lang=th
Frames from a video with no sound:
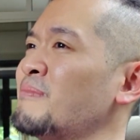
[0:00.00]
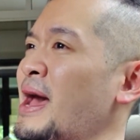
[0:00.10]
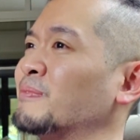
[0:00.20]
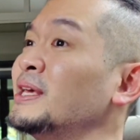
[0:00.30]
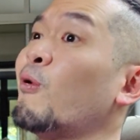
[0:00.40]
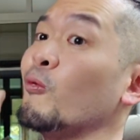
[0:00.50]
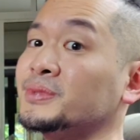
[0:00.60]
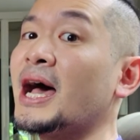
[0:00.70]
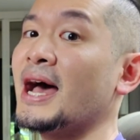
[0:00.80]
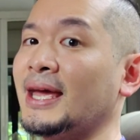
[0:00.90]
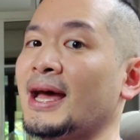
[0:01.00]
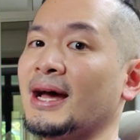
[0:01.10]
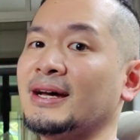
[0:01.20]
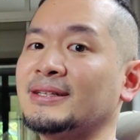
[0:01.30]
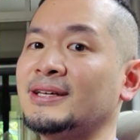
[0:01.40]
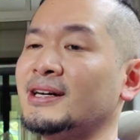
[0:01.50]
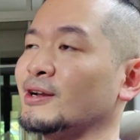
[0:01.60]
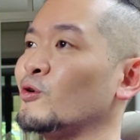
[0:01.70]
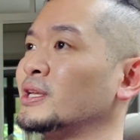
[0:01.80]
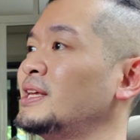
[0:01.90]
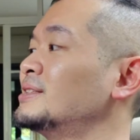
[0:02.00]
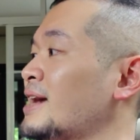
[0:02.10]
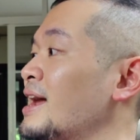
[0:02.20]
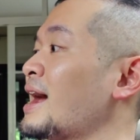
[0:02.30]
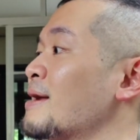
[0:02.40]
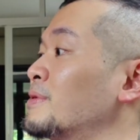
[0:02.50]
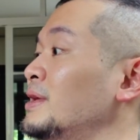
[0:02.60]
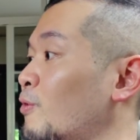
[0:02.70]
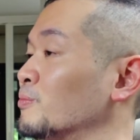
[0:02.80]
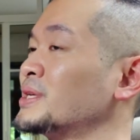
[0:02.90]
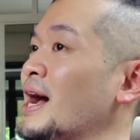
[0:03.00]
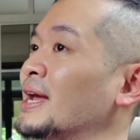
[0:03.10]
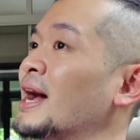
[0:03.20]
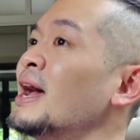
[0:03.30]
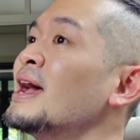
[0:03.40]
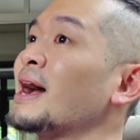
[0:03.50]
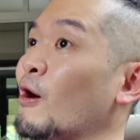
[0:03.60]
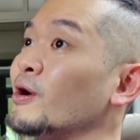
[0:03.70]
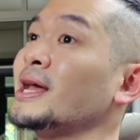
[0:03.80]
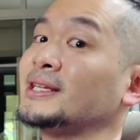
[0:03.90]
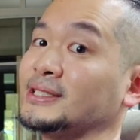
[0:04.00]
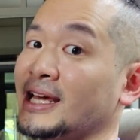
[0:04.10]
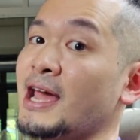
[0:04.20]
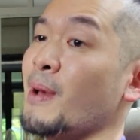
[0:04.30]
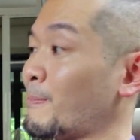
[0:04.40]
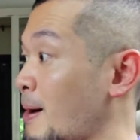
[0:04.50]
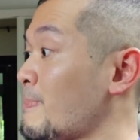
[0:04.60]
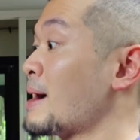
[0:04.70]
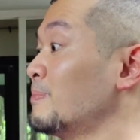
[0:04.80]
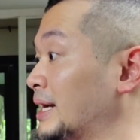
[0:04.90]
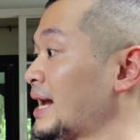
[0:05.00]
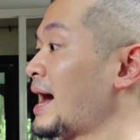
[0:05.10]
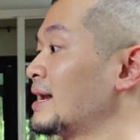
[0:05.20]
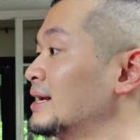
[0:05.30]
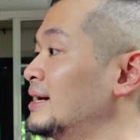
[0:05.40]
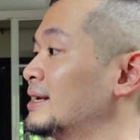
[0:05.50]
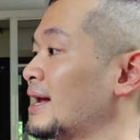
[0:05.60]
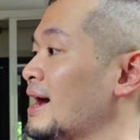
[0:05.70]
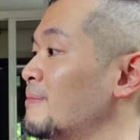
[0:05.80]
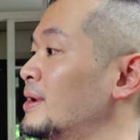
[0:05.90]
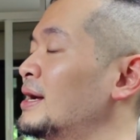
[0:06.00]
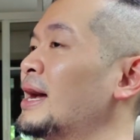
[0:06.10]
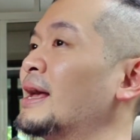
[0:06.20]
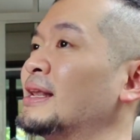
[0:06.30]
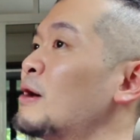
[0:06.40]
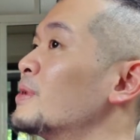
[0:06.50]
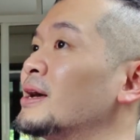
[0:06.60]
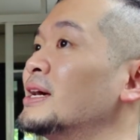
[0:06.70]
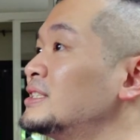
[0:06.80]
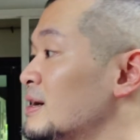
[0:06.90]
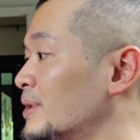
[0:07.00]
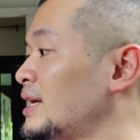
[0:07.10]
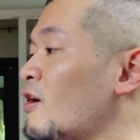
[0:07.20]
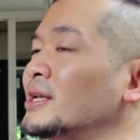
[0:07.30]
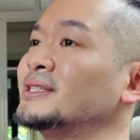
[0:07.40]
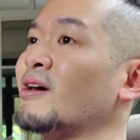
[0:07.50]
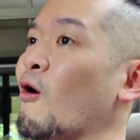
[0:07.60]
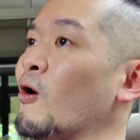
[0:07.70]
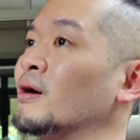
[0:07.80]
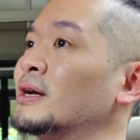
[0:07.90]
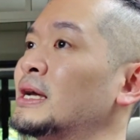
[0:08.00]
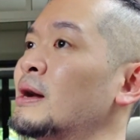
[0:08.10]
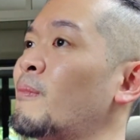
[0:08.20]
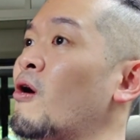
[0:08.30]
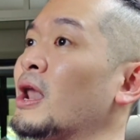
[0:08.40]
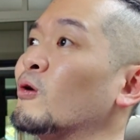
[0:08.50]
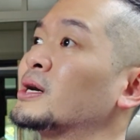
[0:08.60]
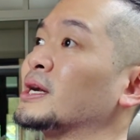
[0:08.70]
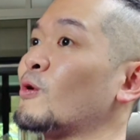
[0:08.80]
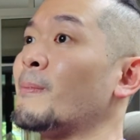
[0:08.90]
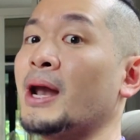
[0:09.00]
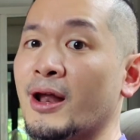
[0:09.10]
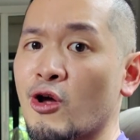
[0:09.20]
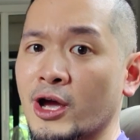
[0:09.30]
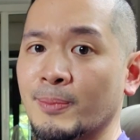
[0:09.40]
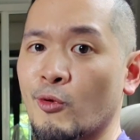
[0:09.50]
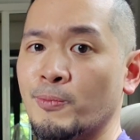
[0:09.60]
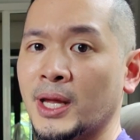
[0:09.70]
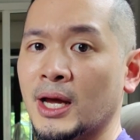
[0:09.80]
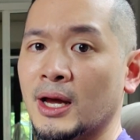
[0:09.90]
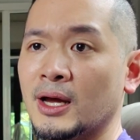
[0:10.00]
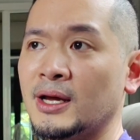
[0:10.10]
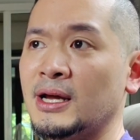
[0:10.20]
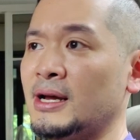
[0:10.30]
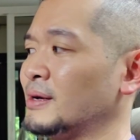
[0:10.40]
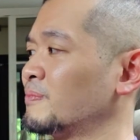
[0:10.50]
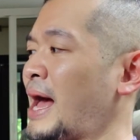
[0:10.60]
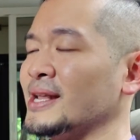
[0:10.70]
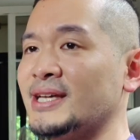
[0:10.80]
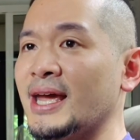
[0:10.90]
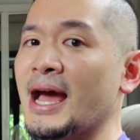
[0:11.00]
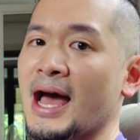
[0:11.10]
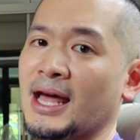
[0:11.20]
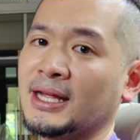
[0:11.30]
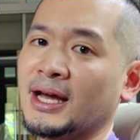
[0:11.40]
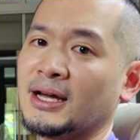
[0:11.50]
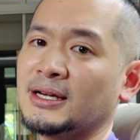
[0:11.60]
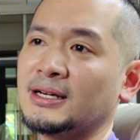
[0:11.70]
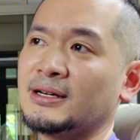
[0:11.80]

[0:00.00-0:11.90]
แบบที่ผมใช้อ่ะถ้าเกิดคนที่ใช้งานแบบที่ผมใช้อ่ะเขาก็ยังอยากจะได้แบบพับๆเหมือนกันนะครับ แล้วมันก็เลยเชื่อมไปที่ข้อที่ 2 พอเราเกิดความพลานอยปุ๊บเนี่ย การใช้งานเนี่ย